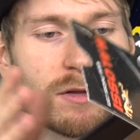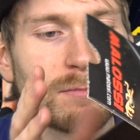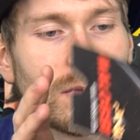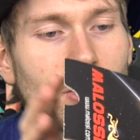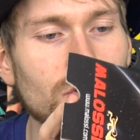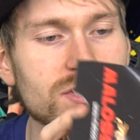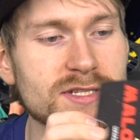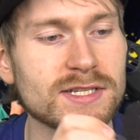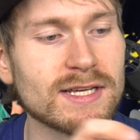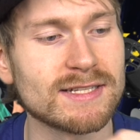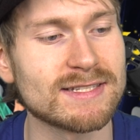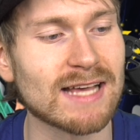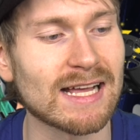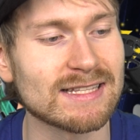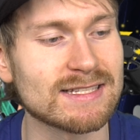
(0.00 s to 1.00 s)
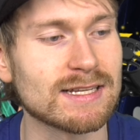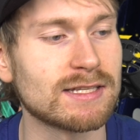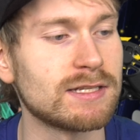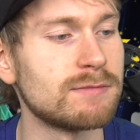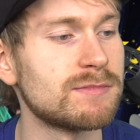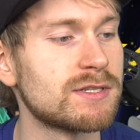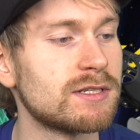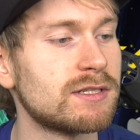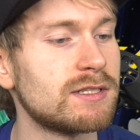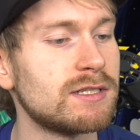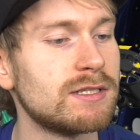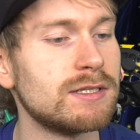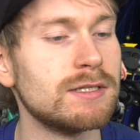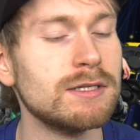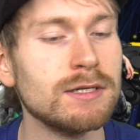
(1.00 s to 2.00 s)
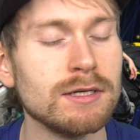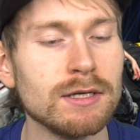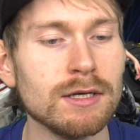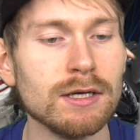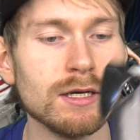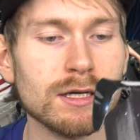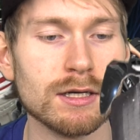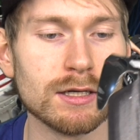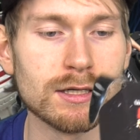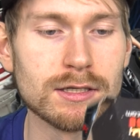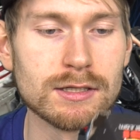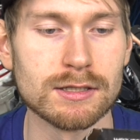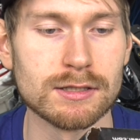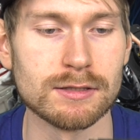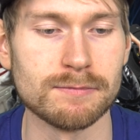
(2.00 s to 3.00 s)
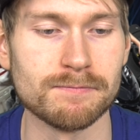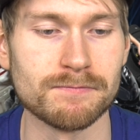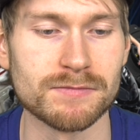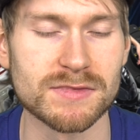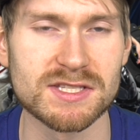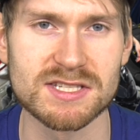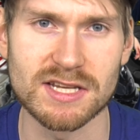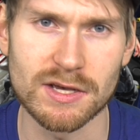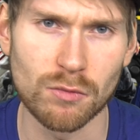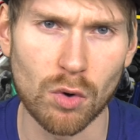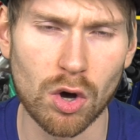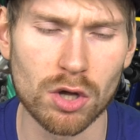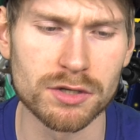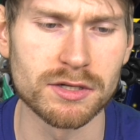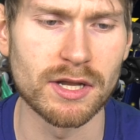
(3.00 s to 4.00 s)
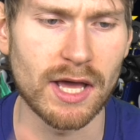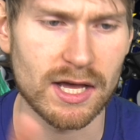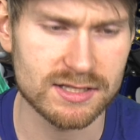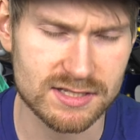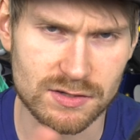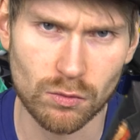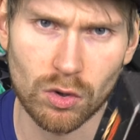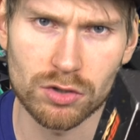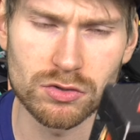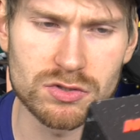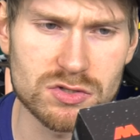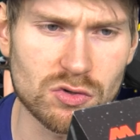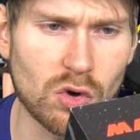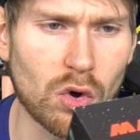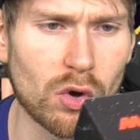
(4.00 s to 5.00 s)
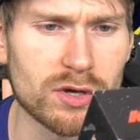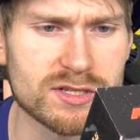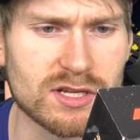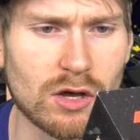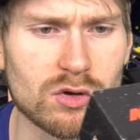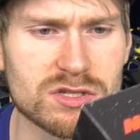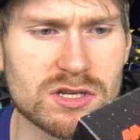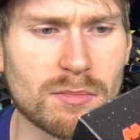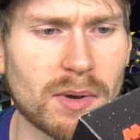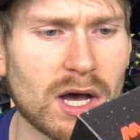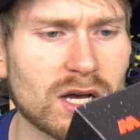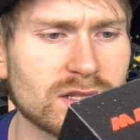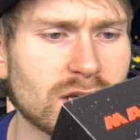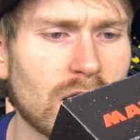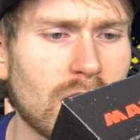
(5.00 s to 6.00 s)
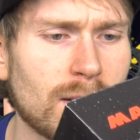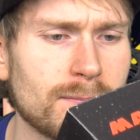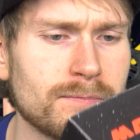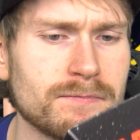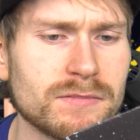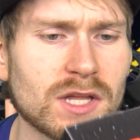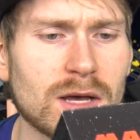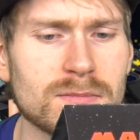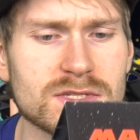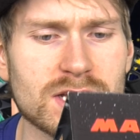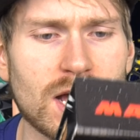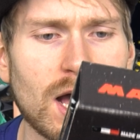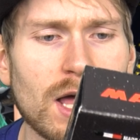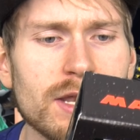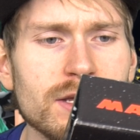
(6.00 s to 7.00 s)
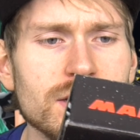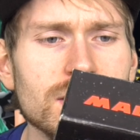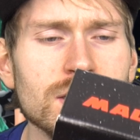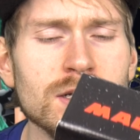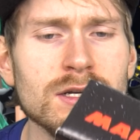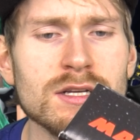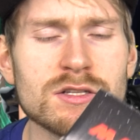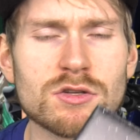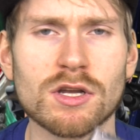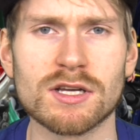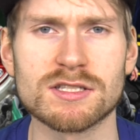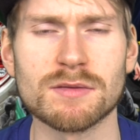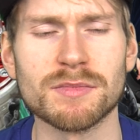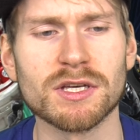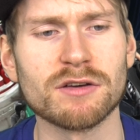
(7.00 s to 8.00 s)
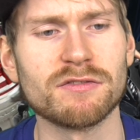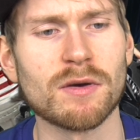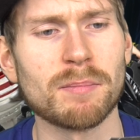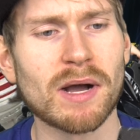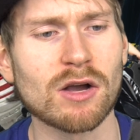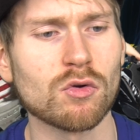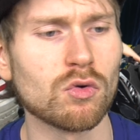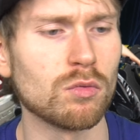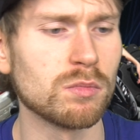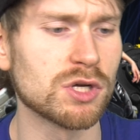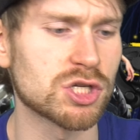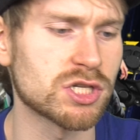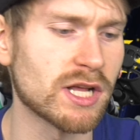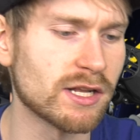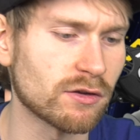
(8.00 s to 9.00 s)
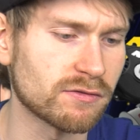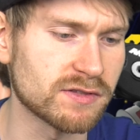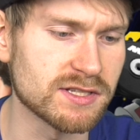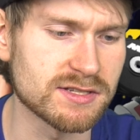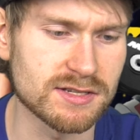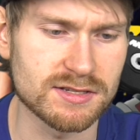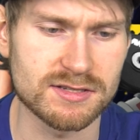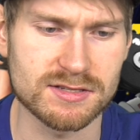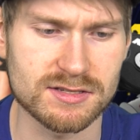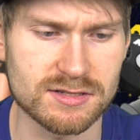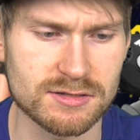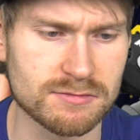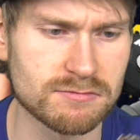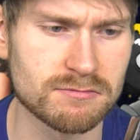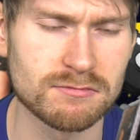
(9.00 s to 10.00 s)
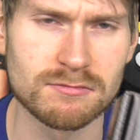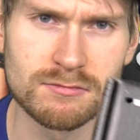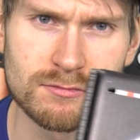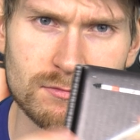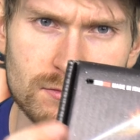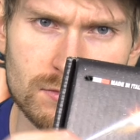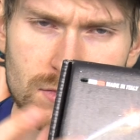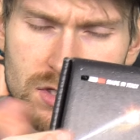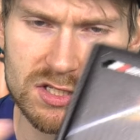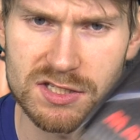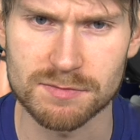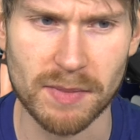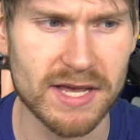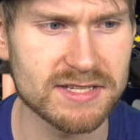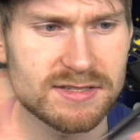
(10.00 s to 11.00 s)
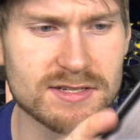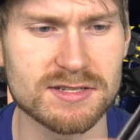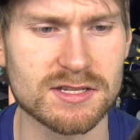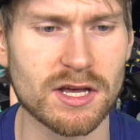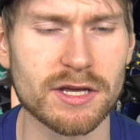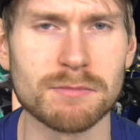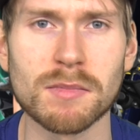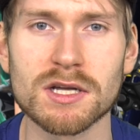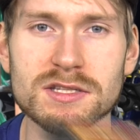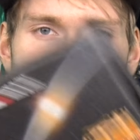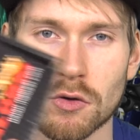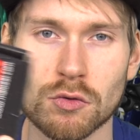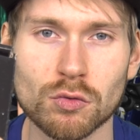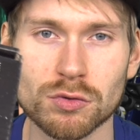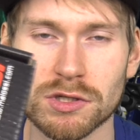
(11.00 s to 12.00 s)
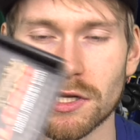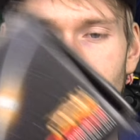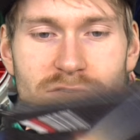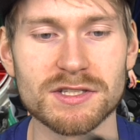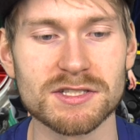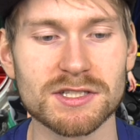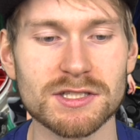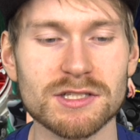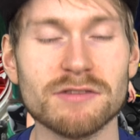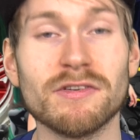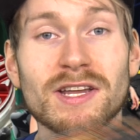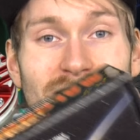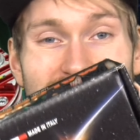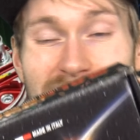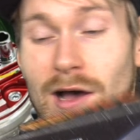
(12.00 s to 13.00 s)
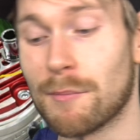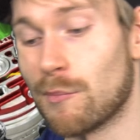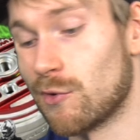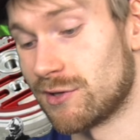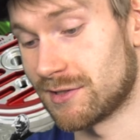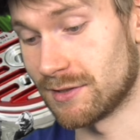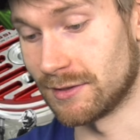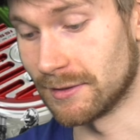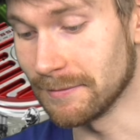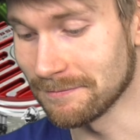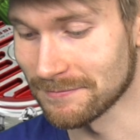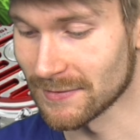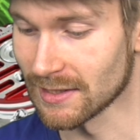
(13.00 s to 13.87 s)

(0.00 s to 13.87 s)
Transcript: was Malossi jetzt hat, seitdem sie die ähm, C1, RC1 und so Gehäuse rausgebracht haben. Da haben sie ja alle so langsam ihre Verpackung umgestellt auf dieses Space Design. Macht sich auch gut in der Vitrine, wer das haben möchte. Ne?